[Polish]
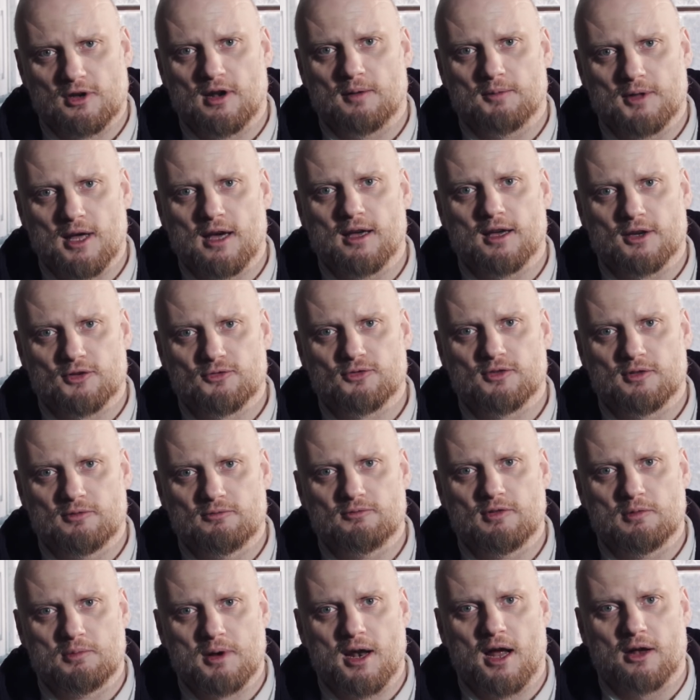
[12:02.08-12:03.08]
co nam dajesz w
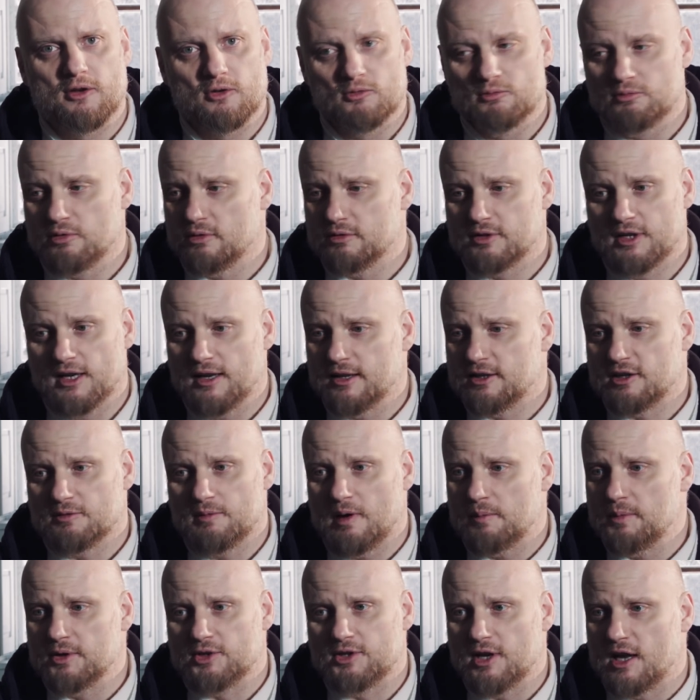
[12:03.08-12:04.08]
tym wybraniu, bo tyle, co
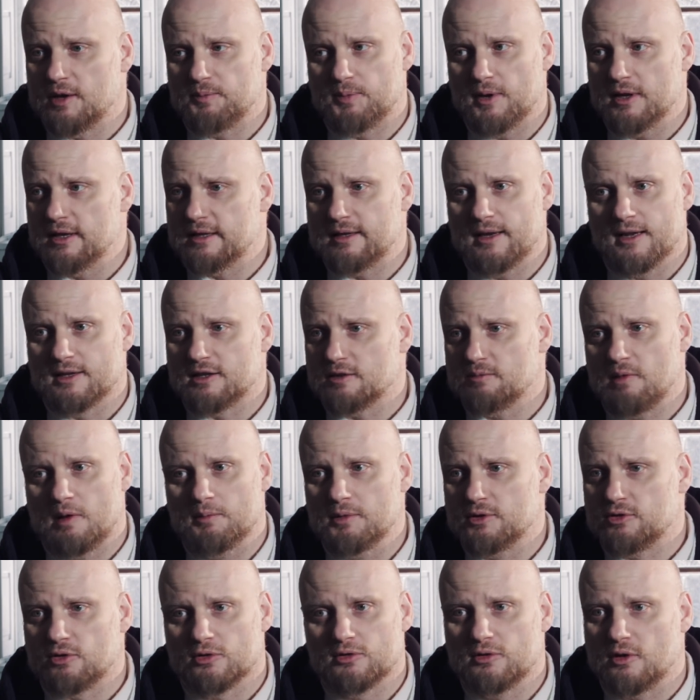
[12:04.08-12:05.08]
mamy cierpień i tyle, co
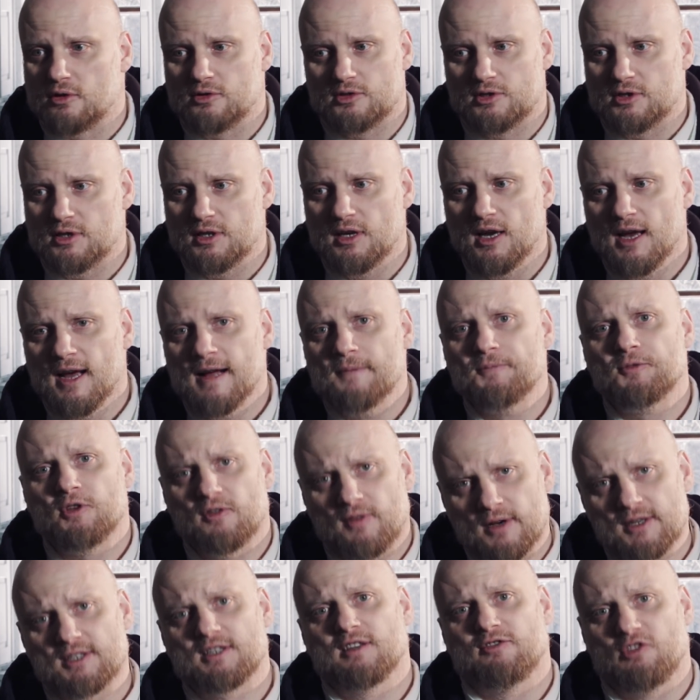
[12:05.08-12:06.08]
mamy trudności,
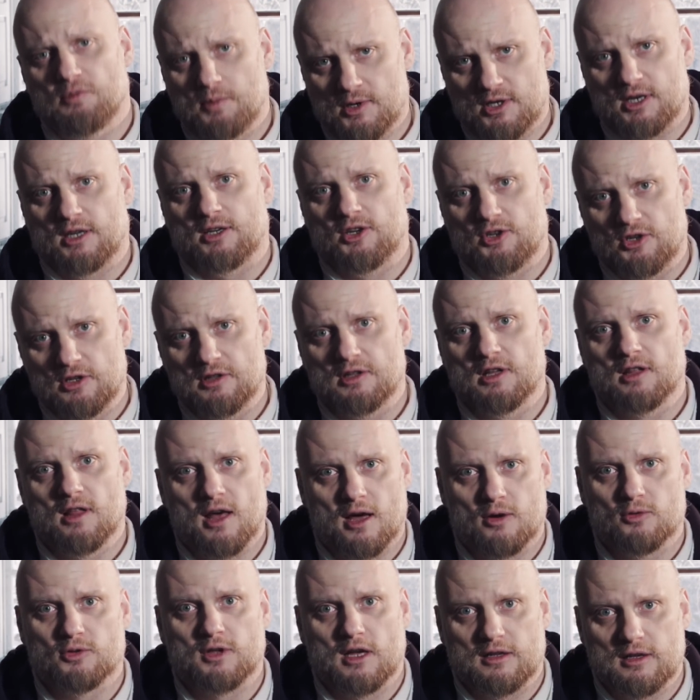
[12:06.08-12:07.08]
to weź sobie wybierz jakiś inny
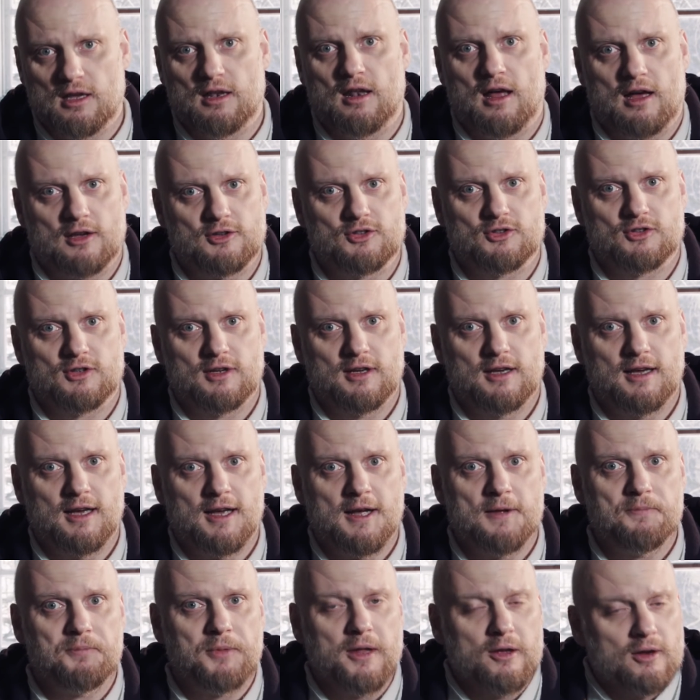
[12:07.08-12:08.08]
naród, a nie nas.
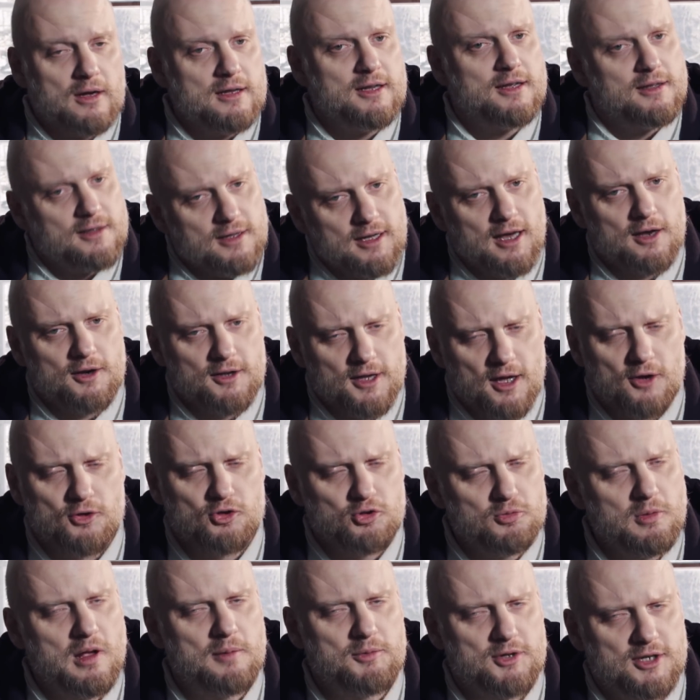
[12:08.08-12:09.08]
I kochani, ja, ja
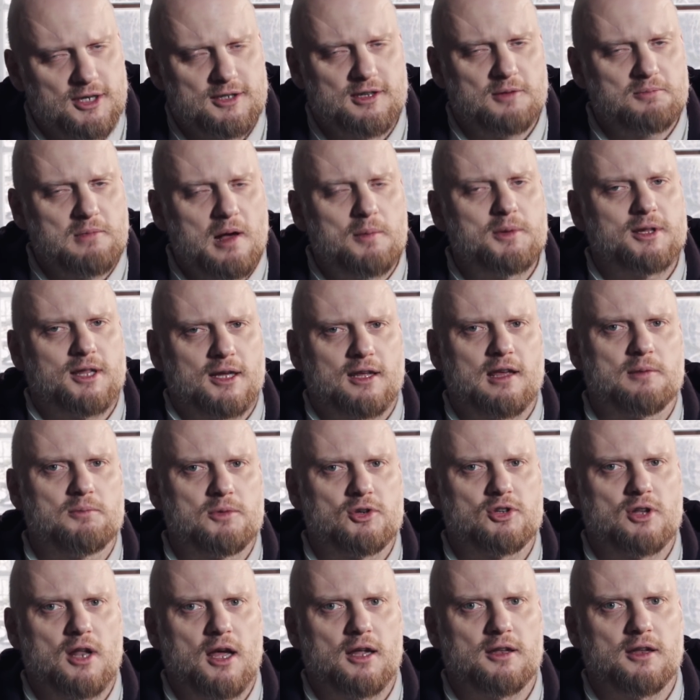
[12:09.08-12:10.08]
rozumiem, że czasem mamy takie
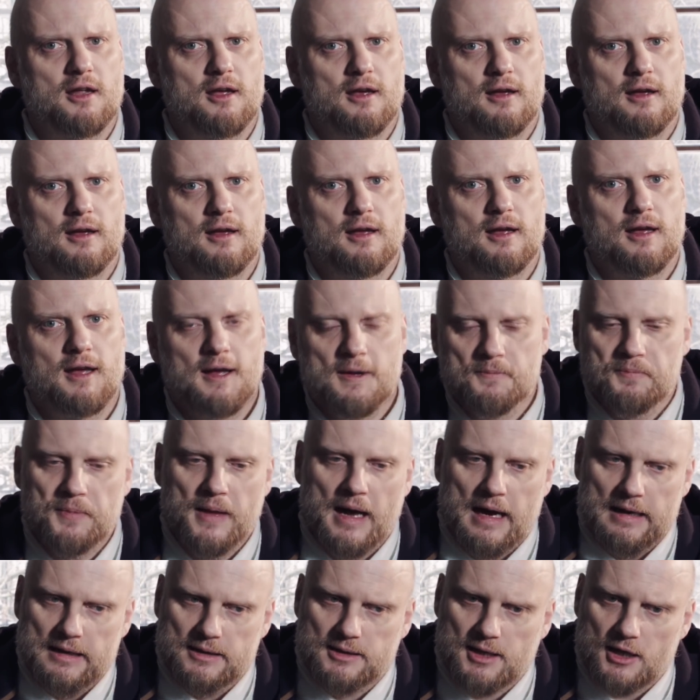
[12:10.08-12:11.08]
myślenie,
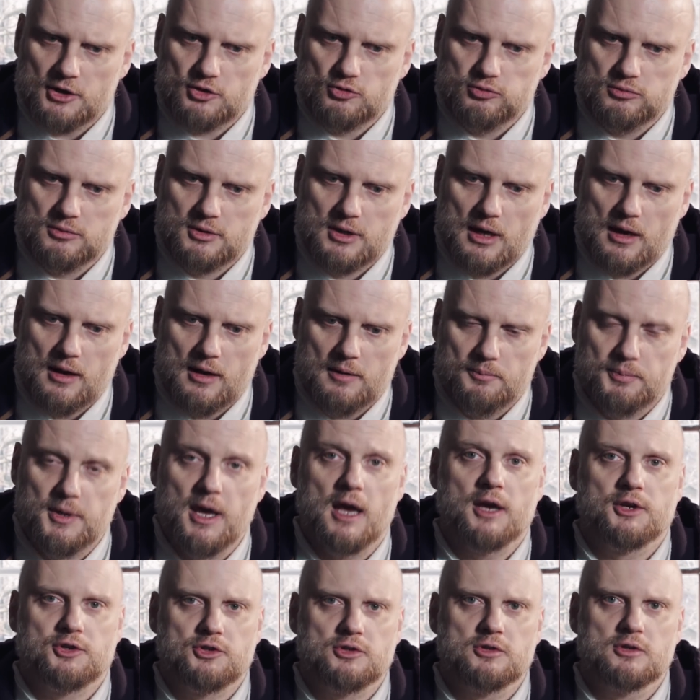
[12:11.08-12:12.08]
ale ta, ta
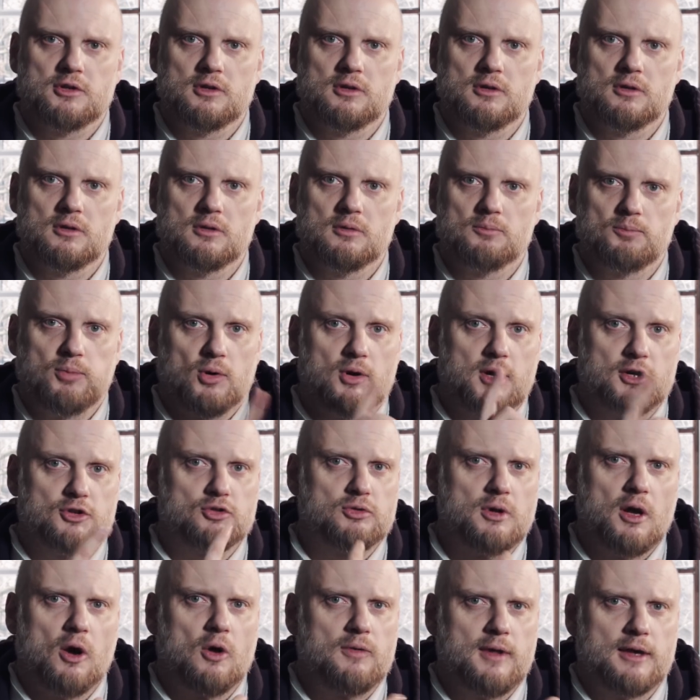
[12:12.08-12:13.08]
pieśń
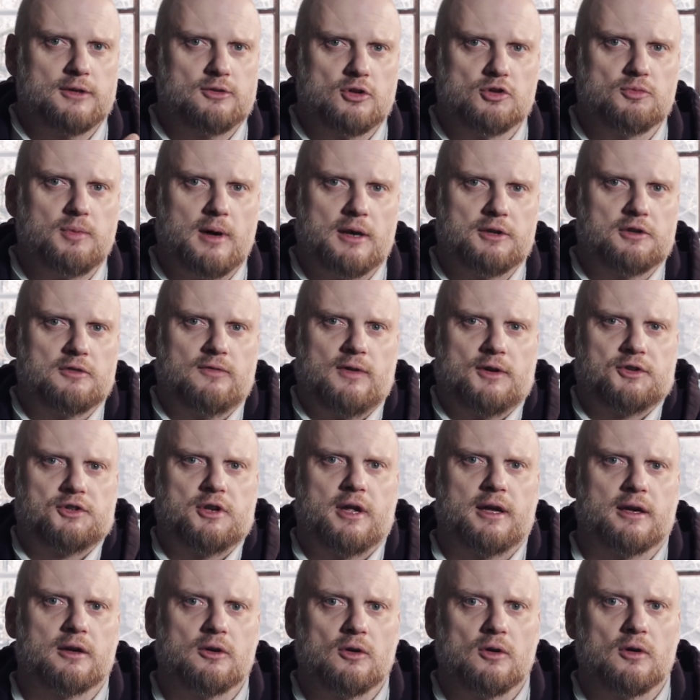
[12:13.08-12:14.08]
pokazuje o nas coś bardzo
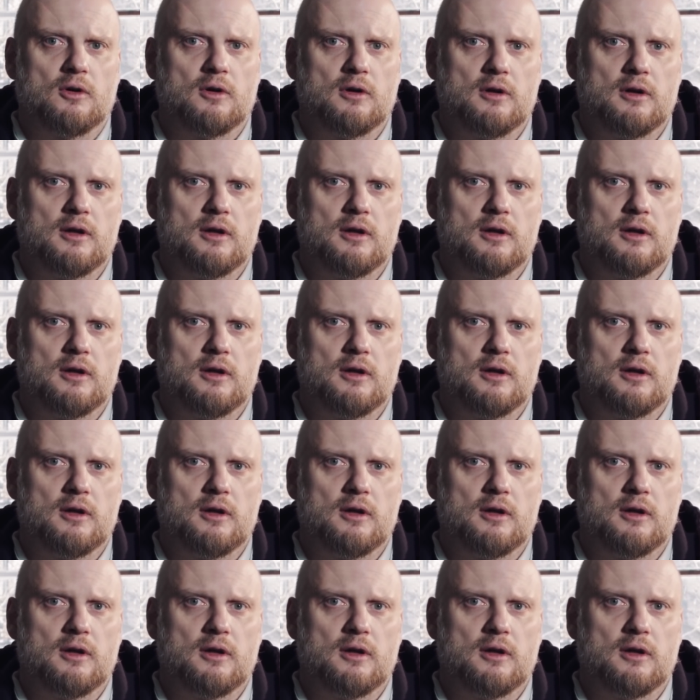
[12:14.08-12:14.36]
ważnego,